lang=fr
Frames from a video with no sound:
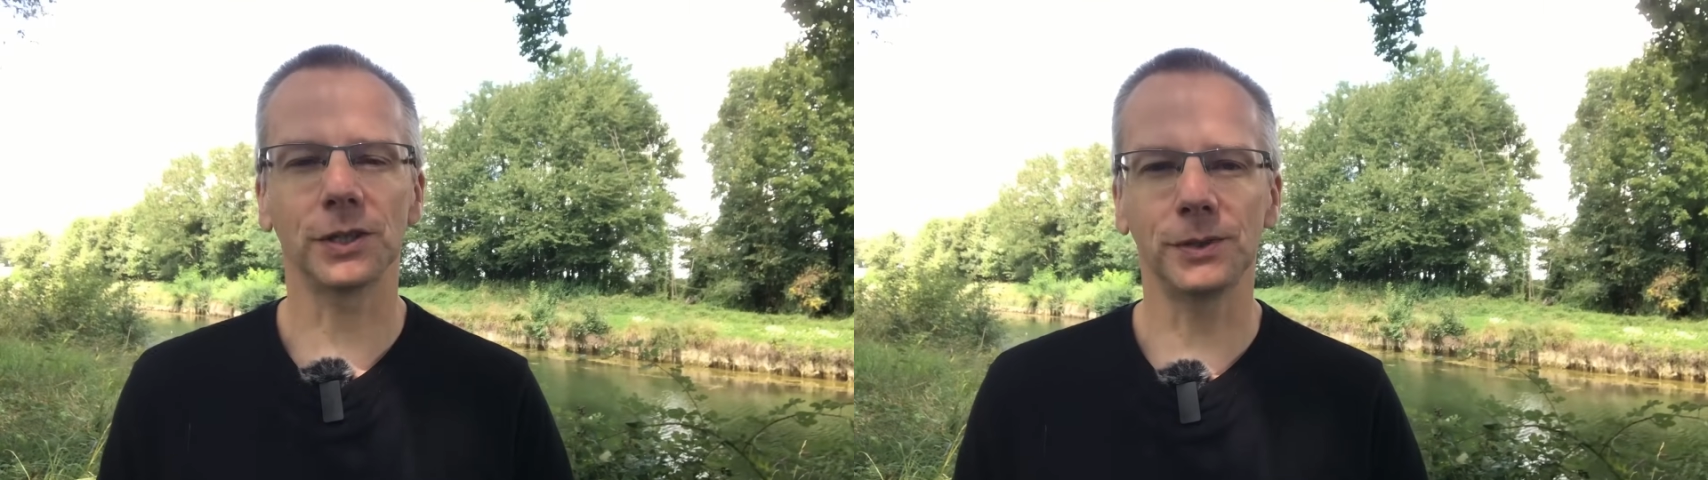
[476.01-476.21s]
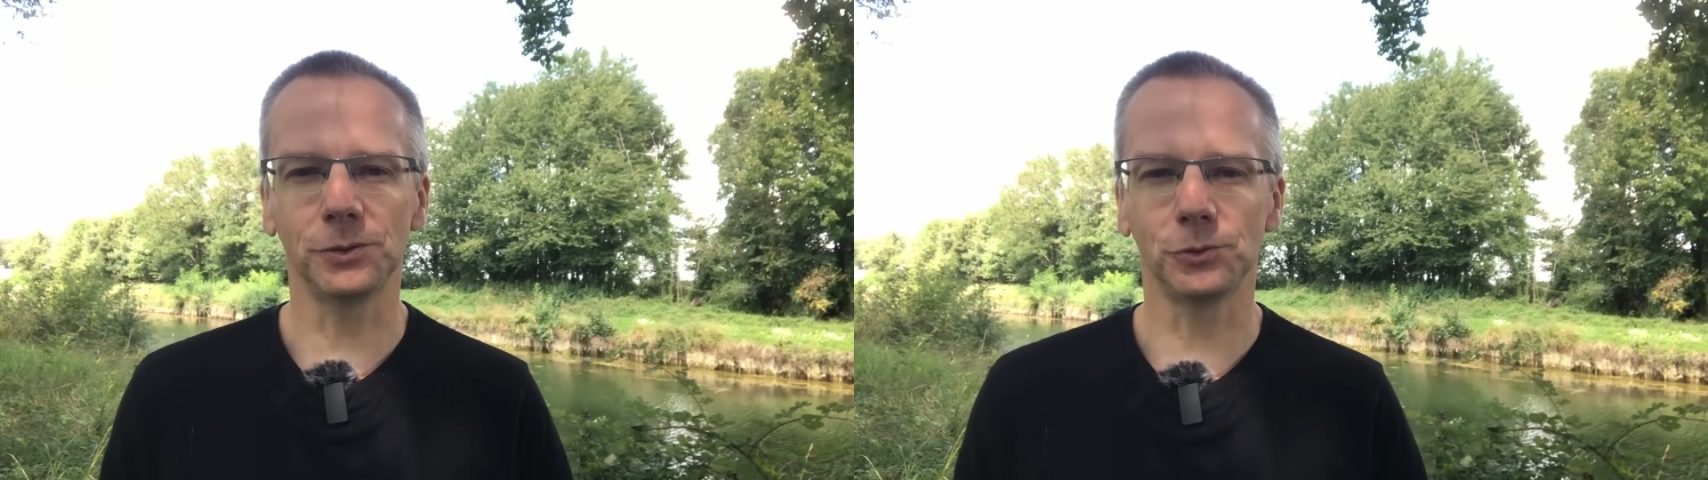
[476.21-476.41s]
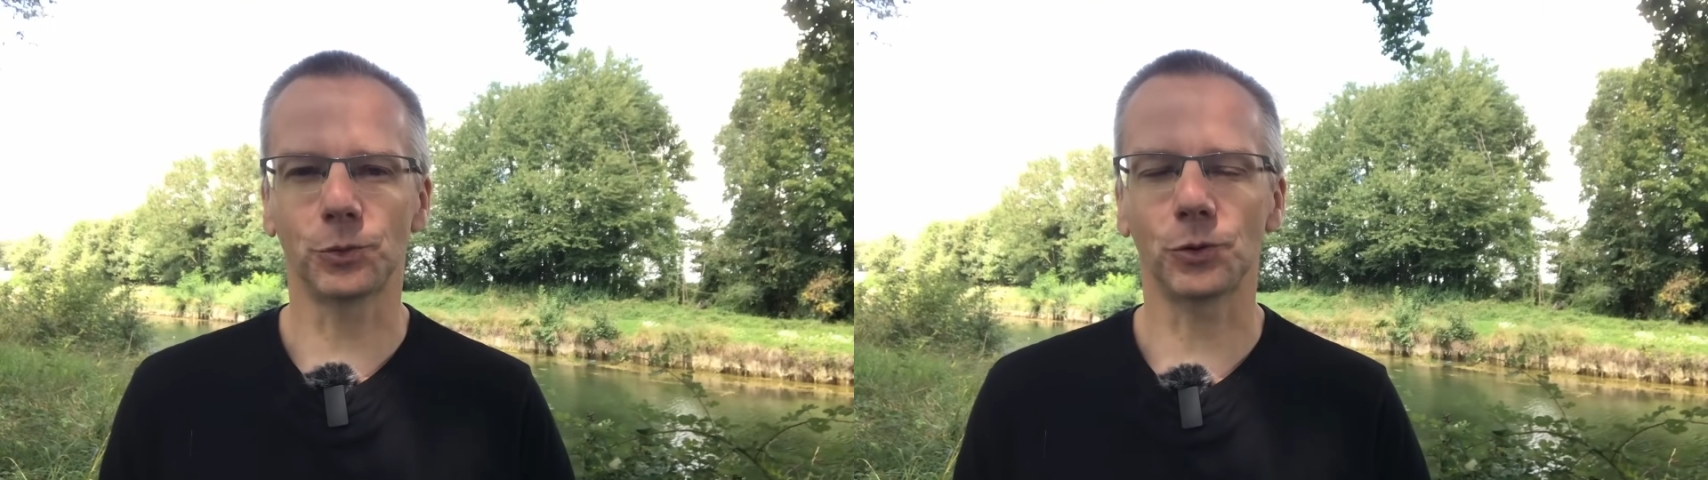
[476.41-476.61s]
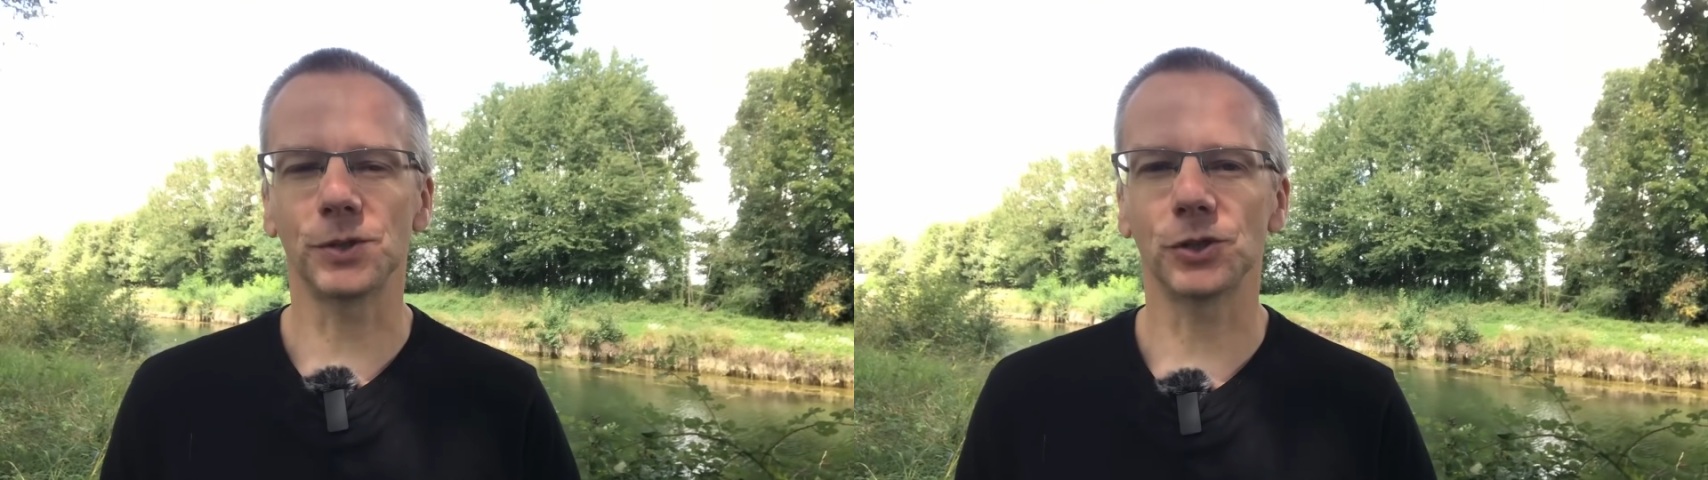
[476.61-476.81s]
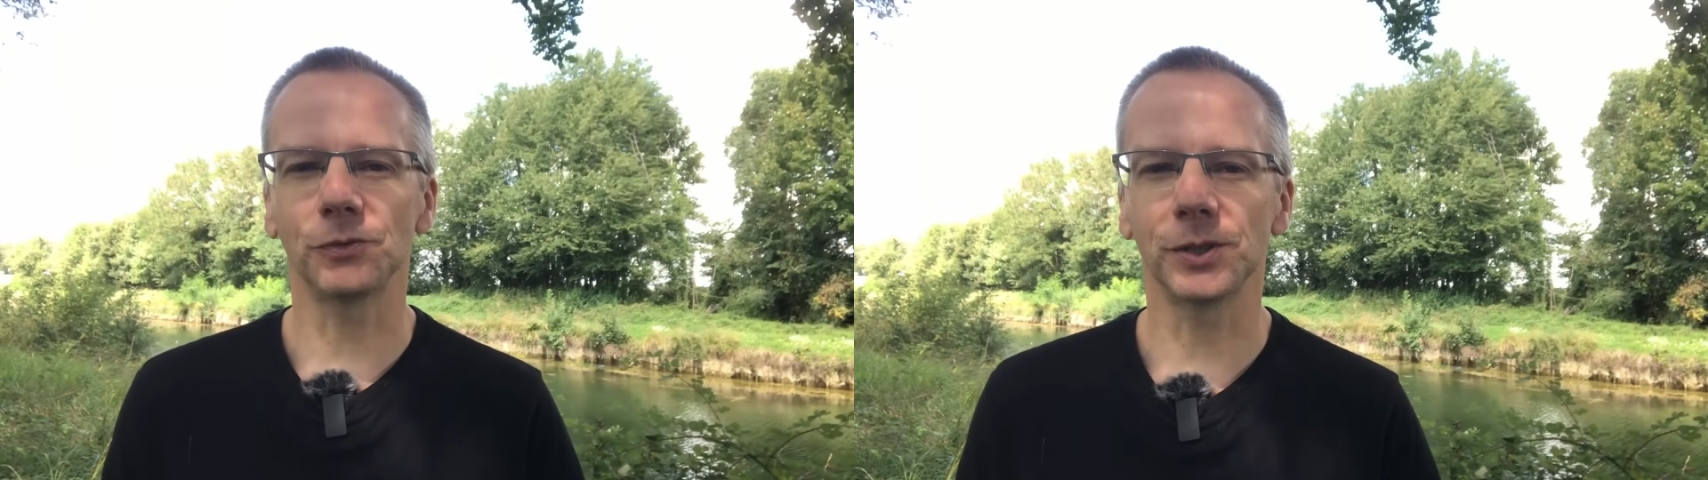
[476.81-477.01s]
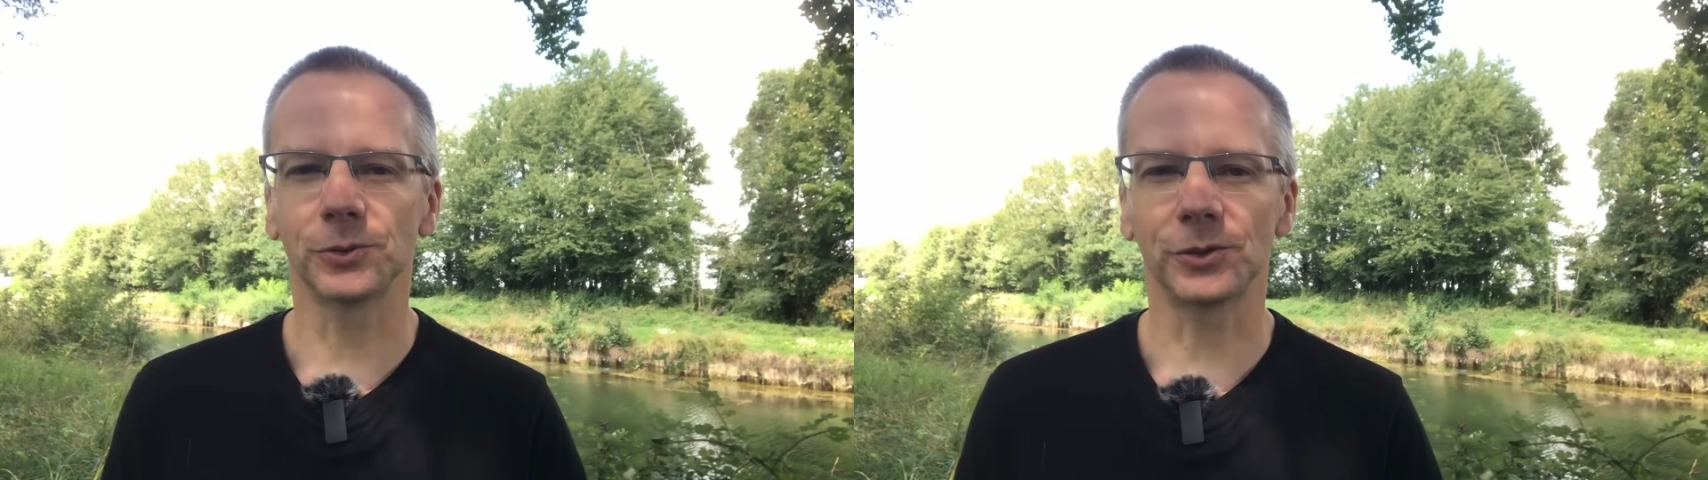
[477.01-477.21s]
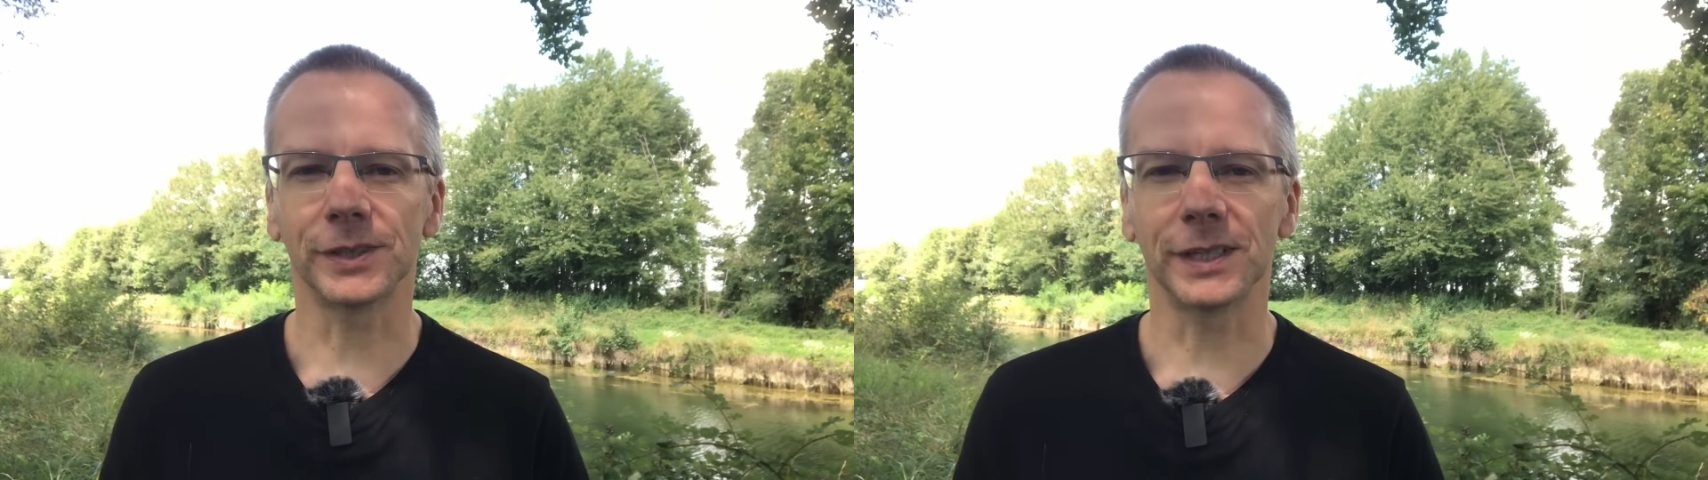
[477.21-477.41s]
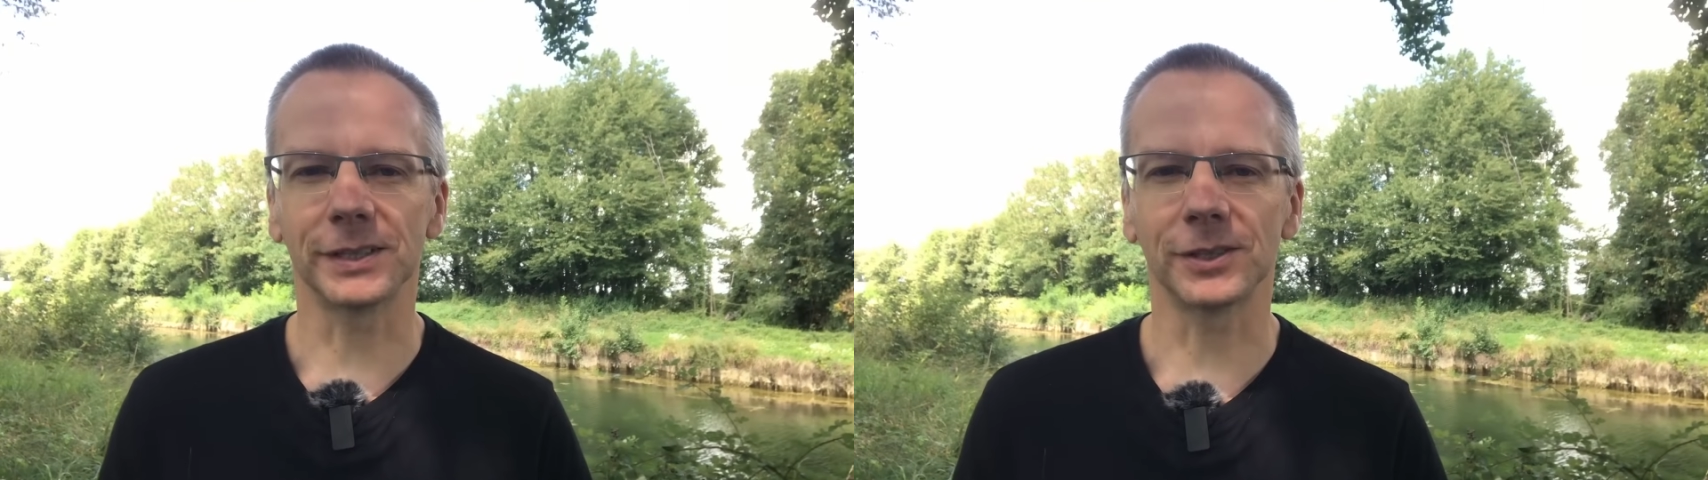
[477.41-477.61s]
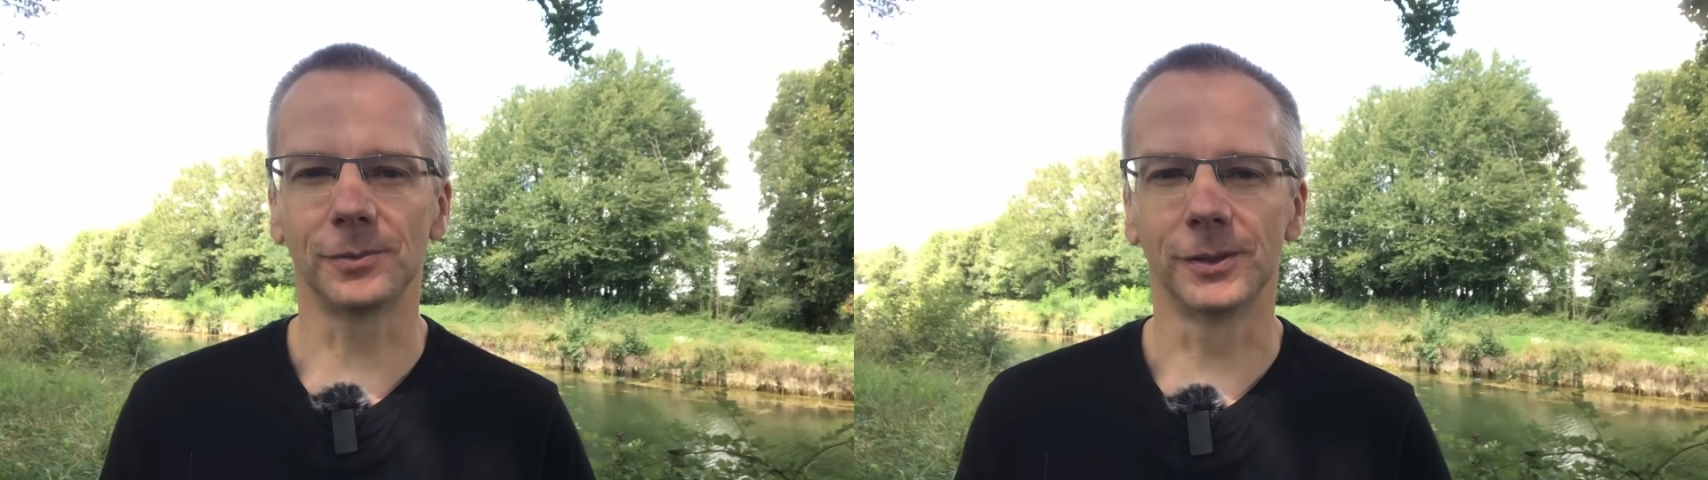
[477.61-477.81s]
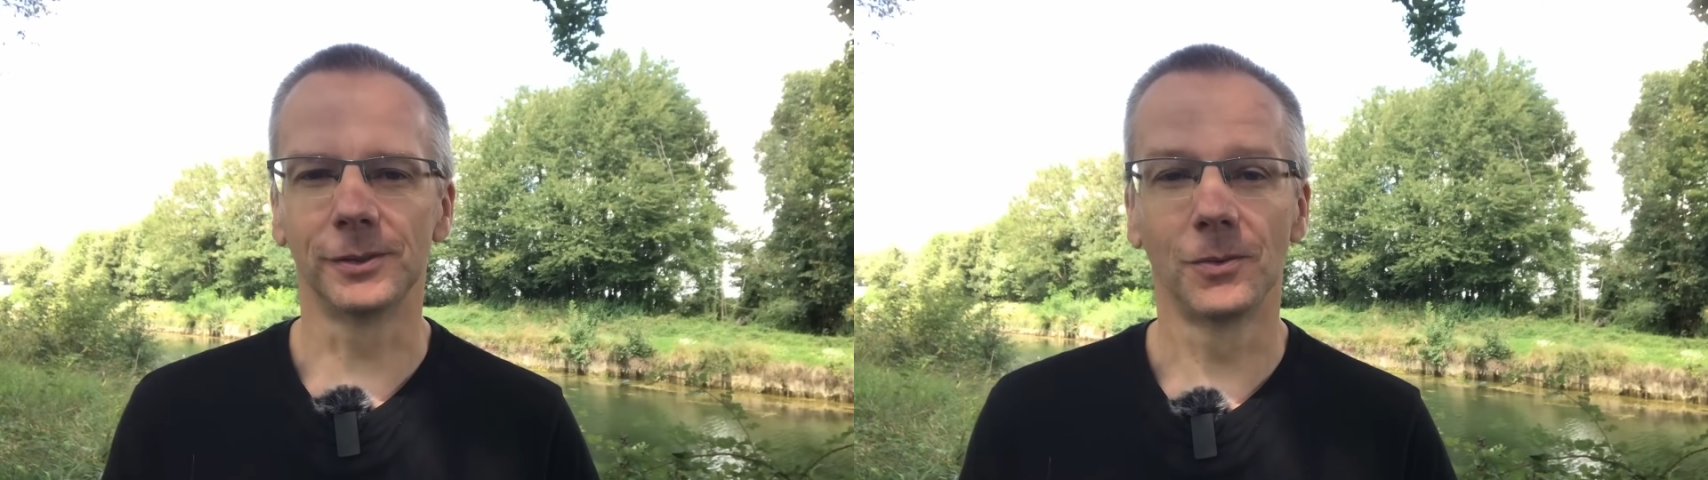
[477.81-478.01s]
nuit du 1er janvier au 31
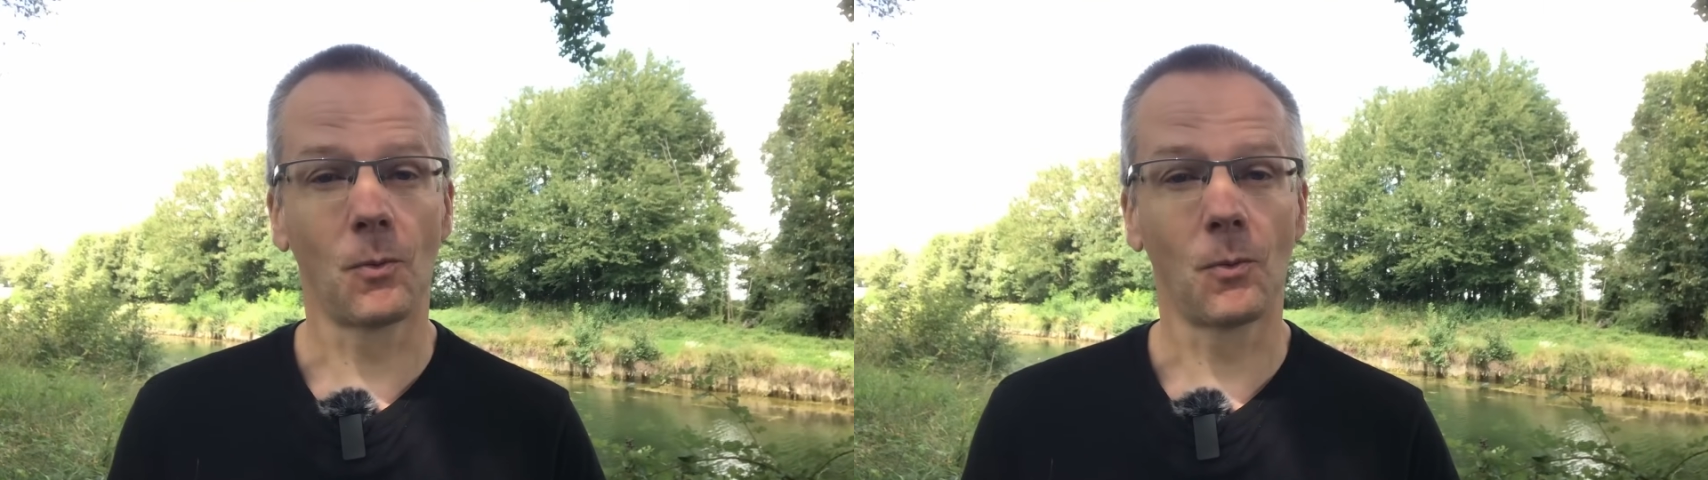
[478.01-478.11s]
décembre.